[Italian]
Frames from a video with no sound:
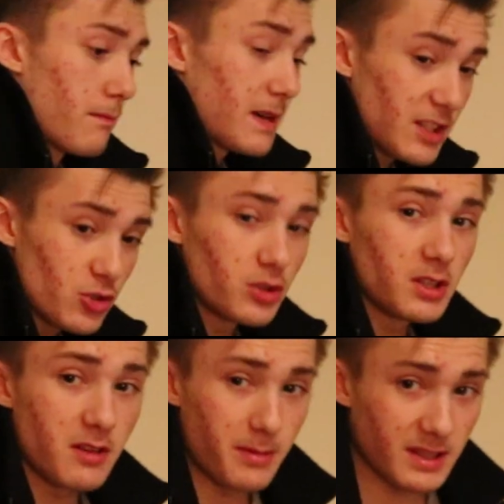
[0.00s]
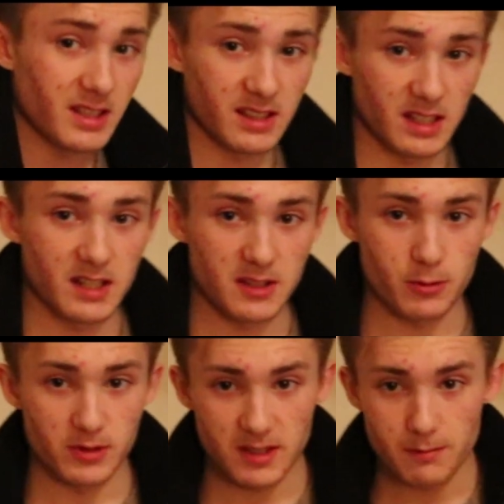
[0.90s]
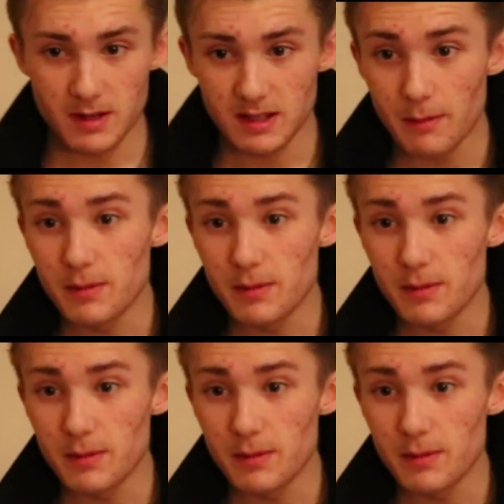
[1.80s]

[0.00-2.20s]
Ma adesso ti devi prendere delle responsabilità